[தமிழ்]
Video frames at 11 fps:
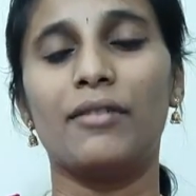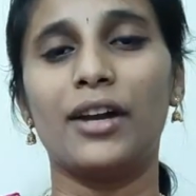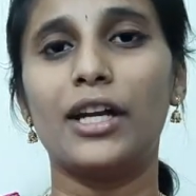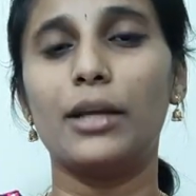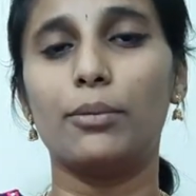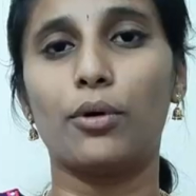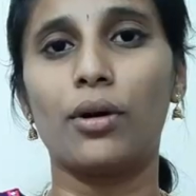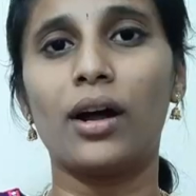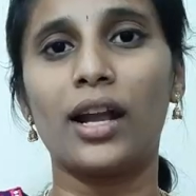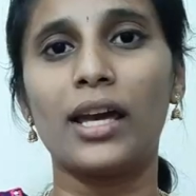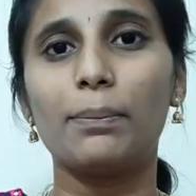வேண்டி போனோம்
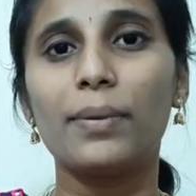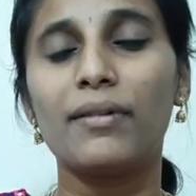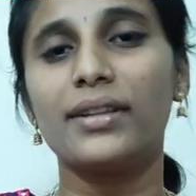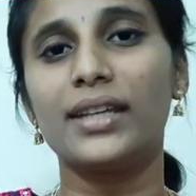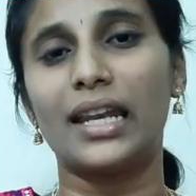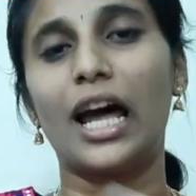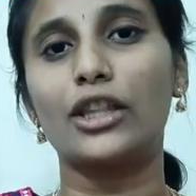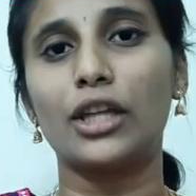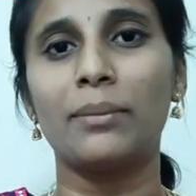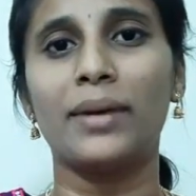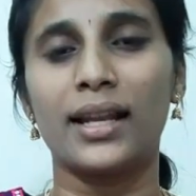ஆனால் இப்போ வந்து
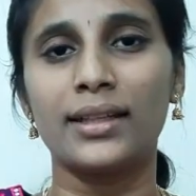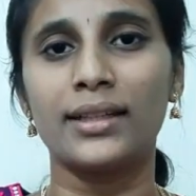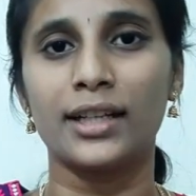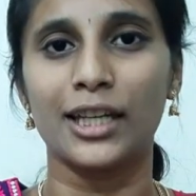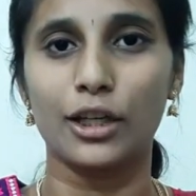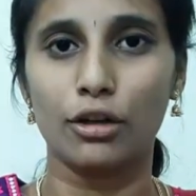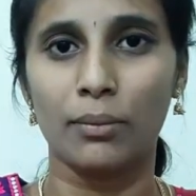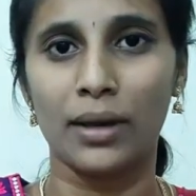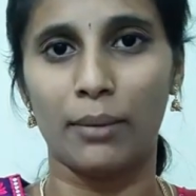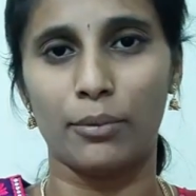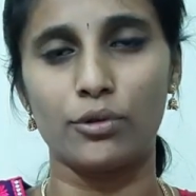எல்லாத்தையும் இழந்துட்டு
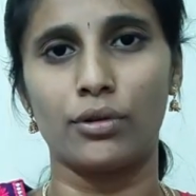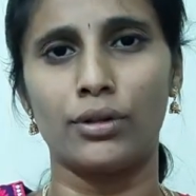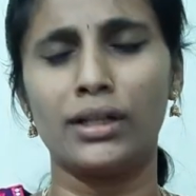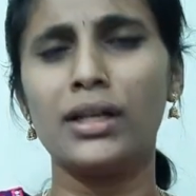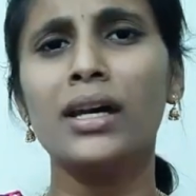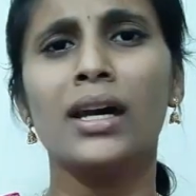நிற்கிறோமே அப்படின்னு சொல்லிட்டு